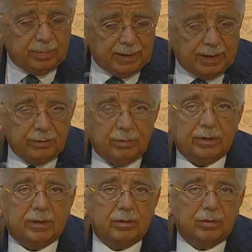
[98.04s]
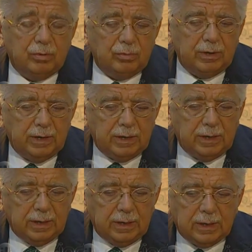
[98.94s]
parlando di una
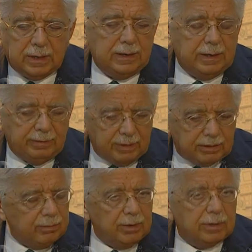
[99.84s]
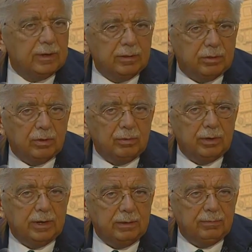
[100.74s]
stazione che deve essere una
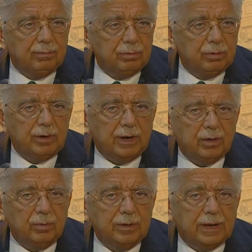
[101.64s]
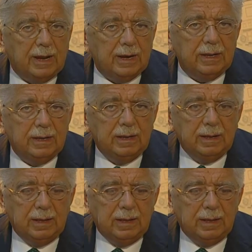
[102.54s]
stazione, deve funzionare come tale,